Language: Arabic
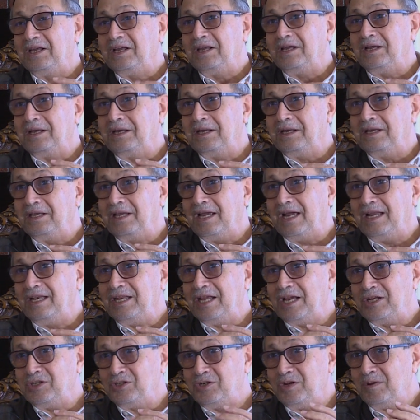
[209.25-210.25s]
آه،
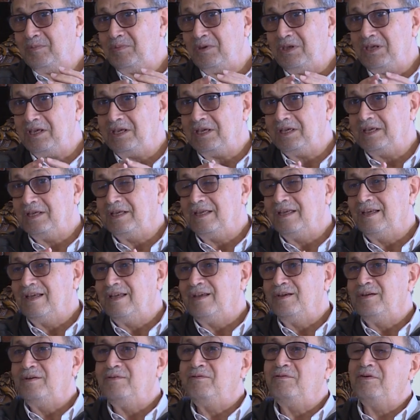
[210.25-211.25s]
يعني أجنبية
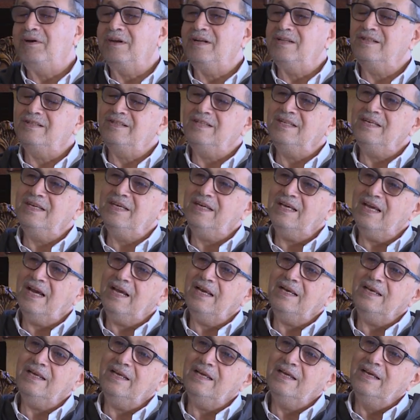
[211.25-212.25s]
فرنسية فرنسية
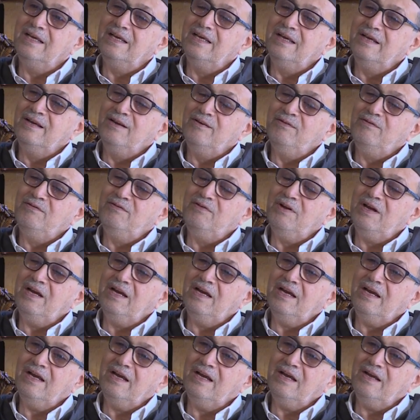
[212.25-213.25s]
يعني ف,
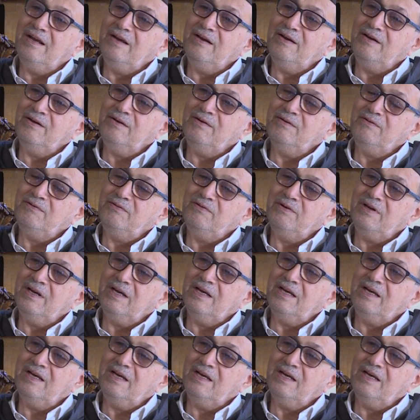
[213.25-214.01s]
ف